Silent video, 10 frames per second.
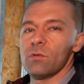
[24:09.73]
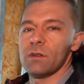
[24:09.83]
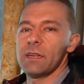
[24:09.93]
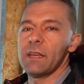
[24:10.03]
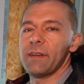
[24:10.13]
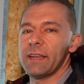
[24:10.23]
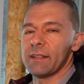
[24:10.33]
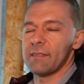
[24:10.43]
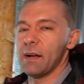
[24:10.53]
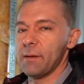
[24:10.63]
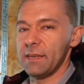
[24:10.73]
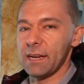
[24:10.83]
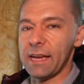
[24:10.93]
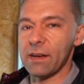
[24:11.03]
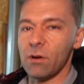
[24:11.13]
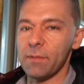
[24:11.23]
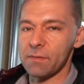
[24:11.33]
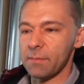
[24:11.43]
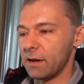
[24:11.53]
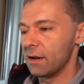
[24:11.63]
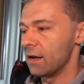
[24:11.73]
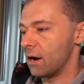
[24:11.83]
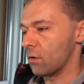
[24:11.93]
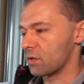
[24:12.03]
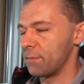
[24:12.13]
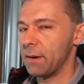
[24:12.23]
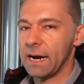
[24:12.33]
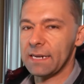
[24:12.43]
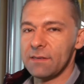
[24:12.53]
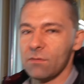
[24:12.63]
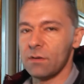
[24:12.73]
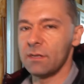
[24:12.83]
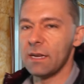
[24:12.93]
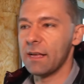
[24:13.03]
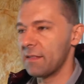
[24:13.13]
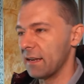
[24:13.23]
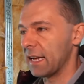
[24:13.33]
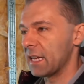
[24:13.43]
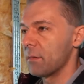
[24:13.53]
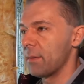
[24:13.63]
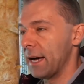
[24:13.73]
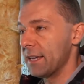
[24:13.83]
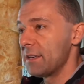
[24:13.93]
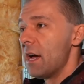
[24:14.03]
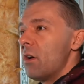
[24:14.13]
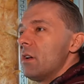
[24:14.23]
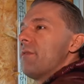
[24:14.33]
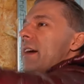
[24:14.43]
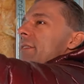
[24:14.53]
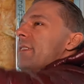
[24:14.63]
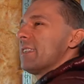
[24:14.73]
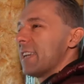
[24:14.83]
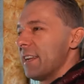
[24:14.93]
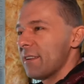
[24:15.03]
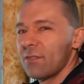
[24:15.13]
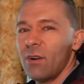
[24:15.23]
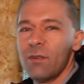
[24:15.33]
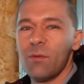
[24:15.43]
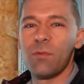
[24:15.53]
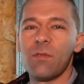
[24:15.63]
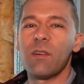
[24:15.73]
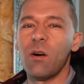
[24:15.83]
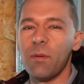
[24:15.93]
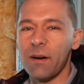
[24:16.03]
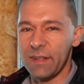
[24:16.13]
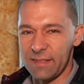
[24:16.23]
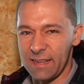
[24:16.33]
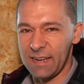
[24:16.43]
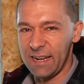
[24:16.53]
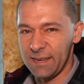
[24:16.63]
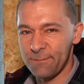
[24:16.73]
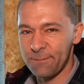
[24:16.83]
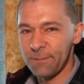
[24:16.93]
Ne? Hier werden die ganzen Arbeiten, die reinkommen, erstmal ausgepackt und da ist der dreckige Bereich und je weiter wir nach da hinten kommen, umso sauberer wird es dann halt.